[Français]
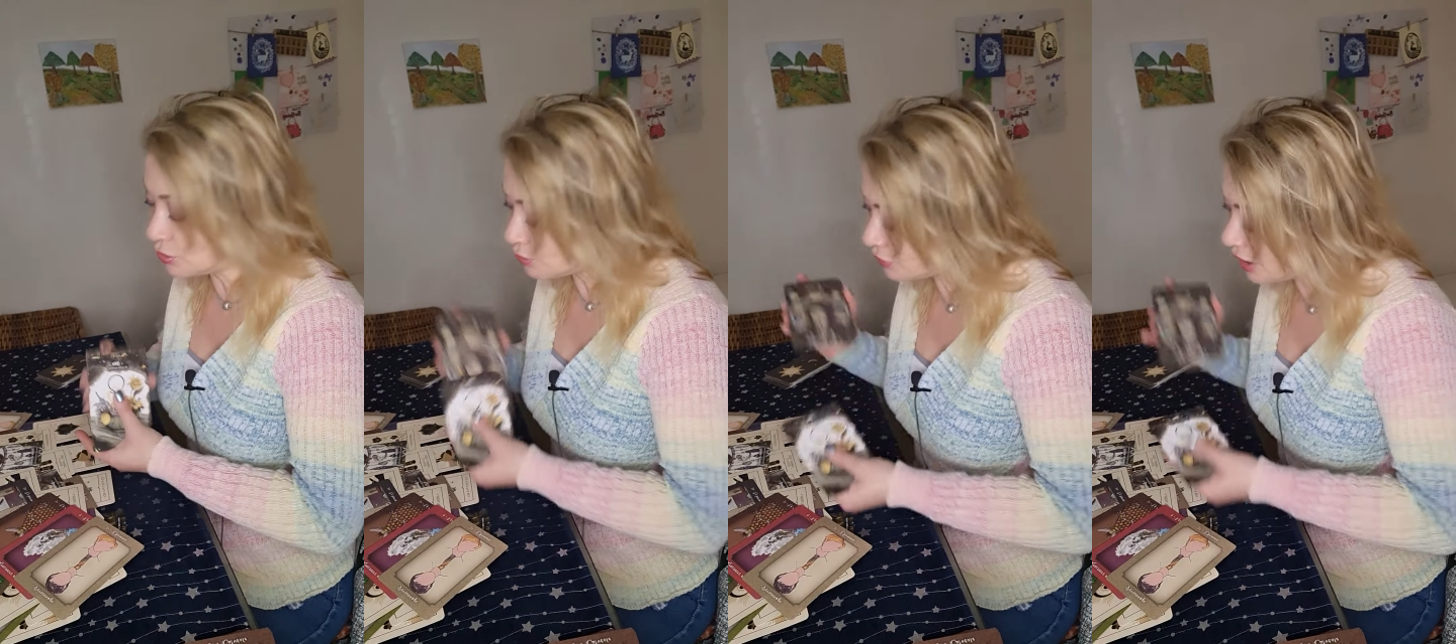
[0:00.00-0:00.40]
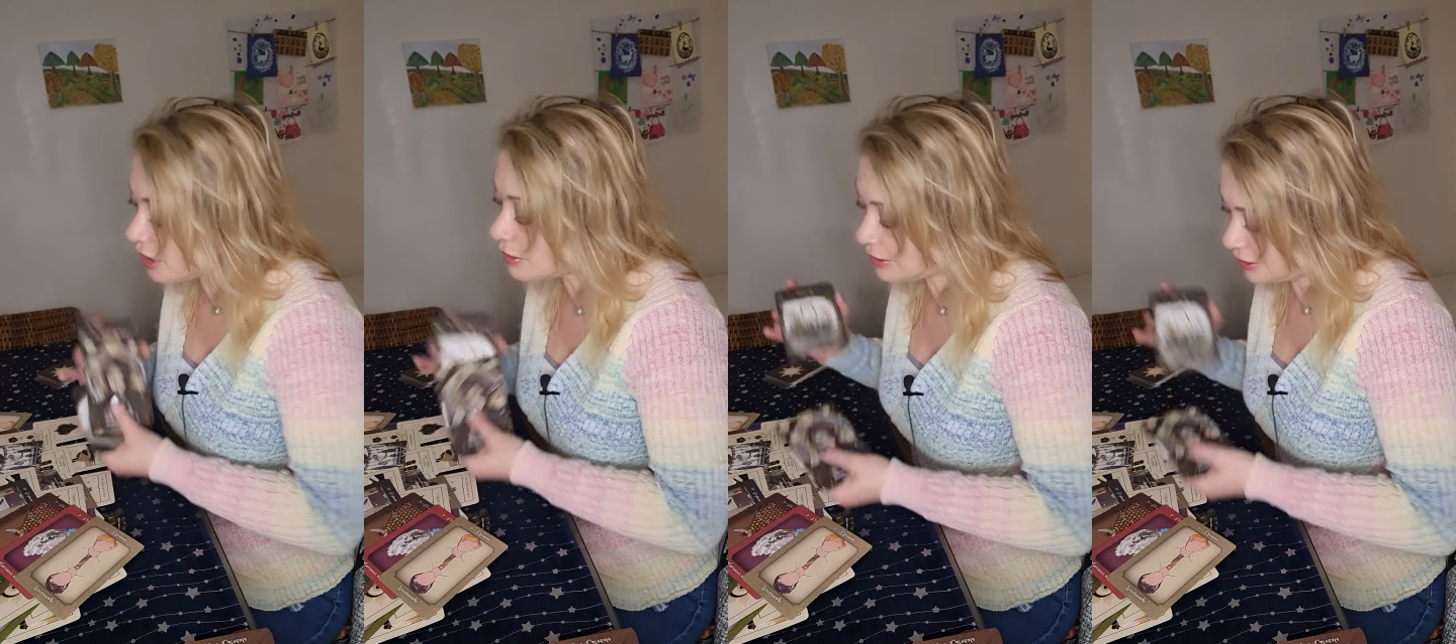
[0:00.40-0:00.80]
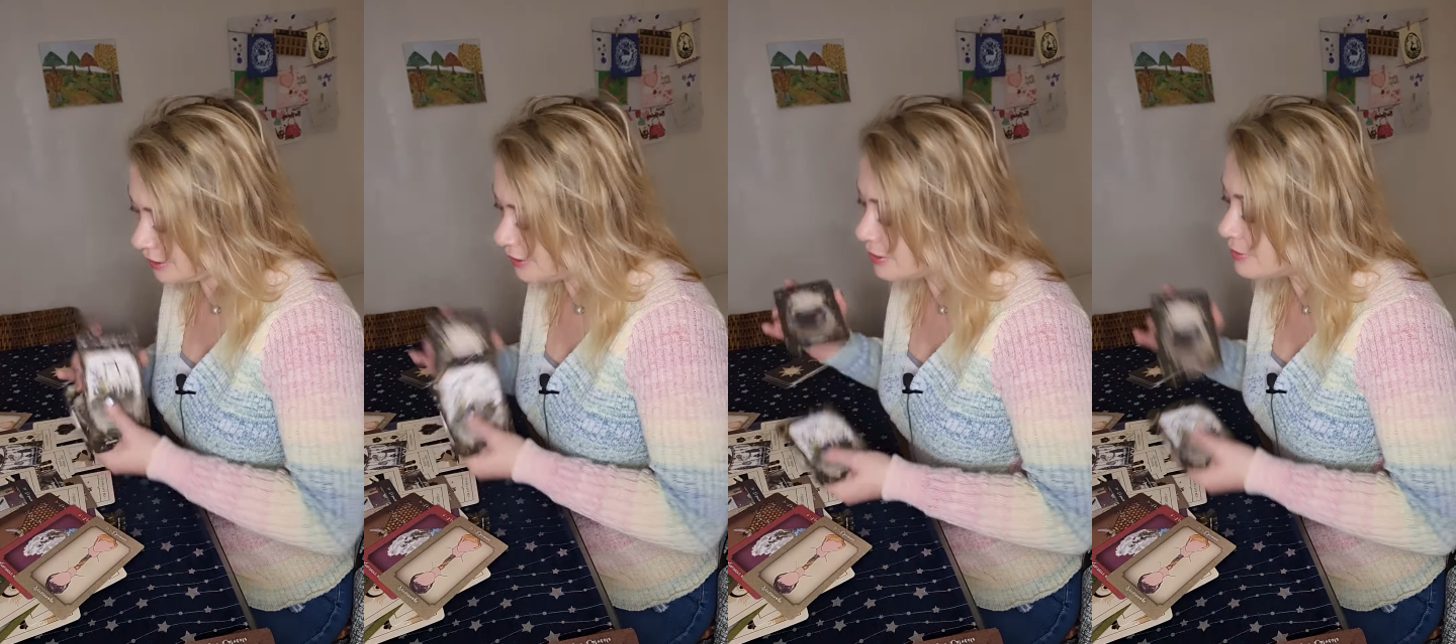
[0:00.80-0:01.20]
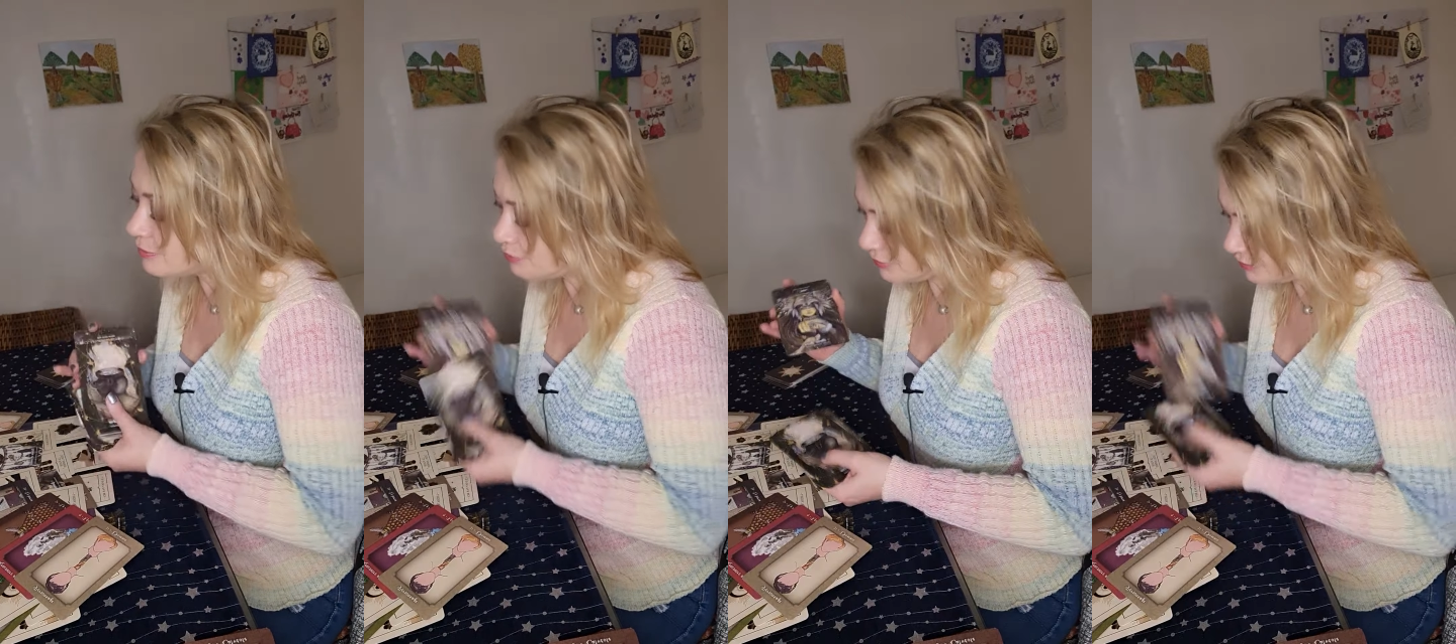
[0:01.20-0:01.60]
contraire,
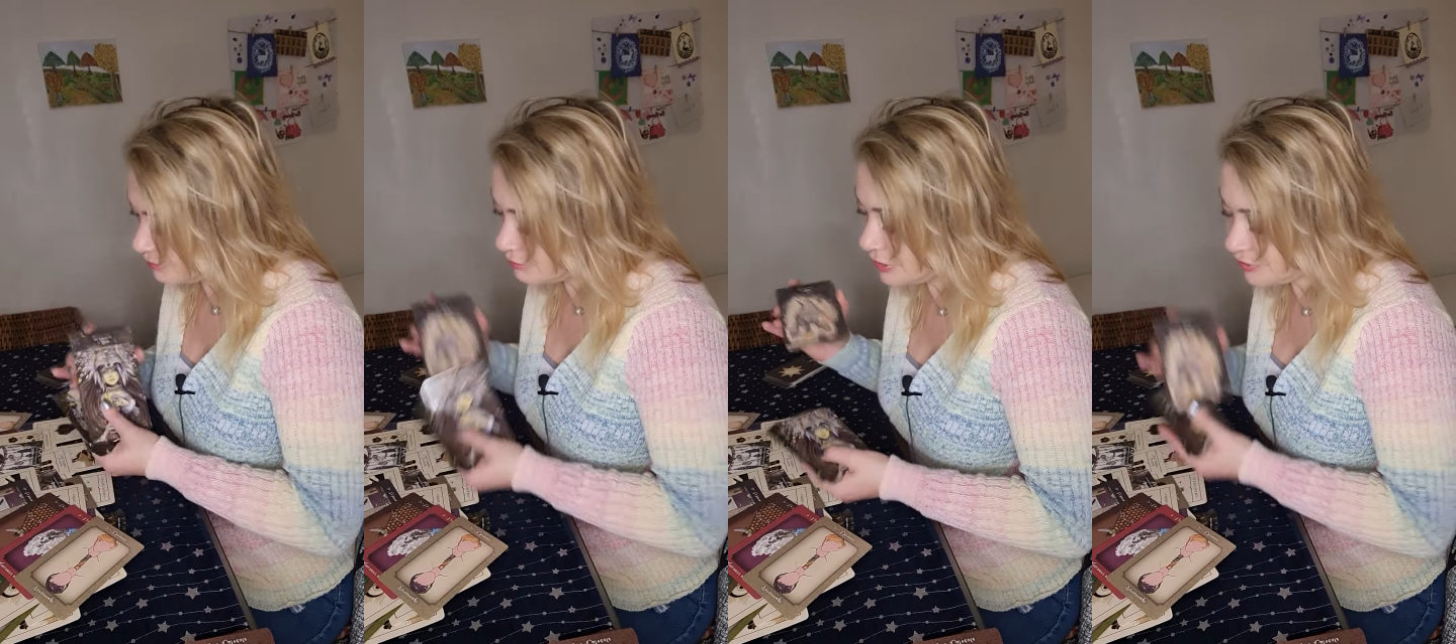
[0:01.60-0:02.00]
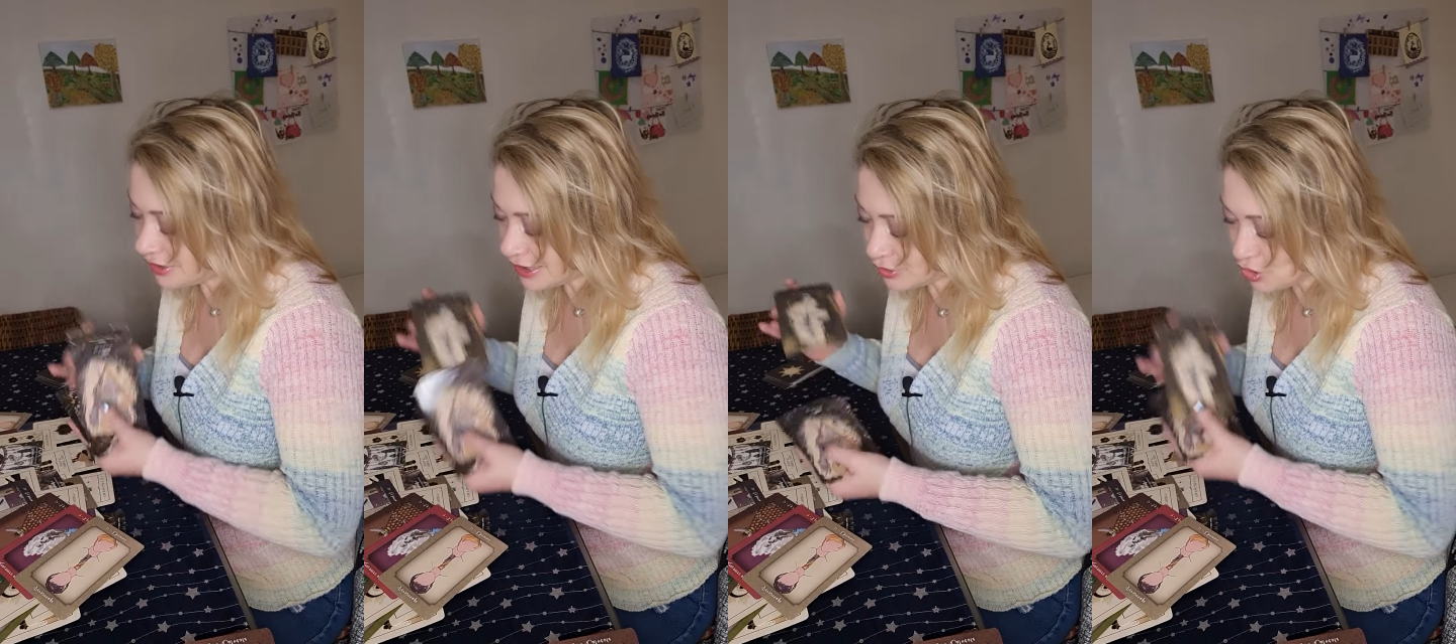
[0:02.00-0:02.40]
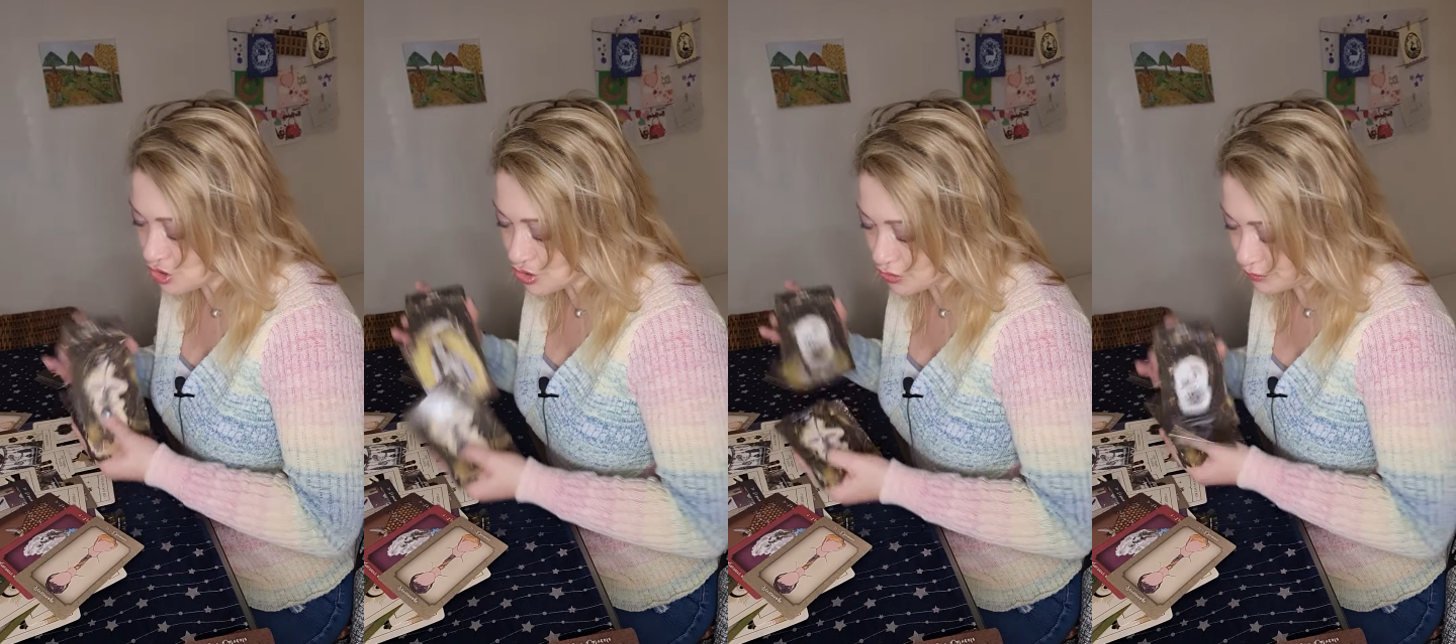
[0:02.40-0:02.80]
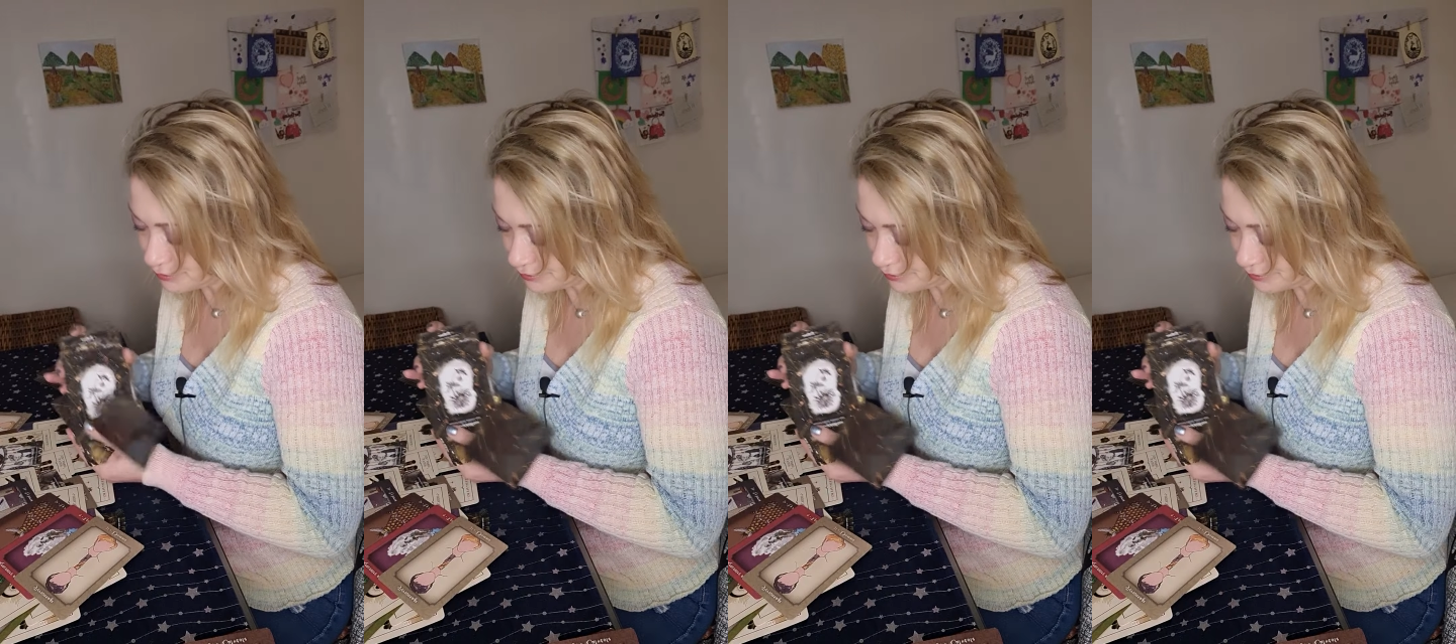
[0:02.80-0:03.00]
mais faites attention.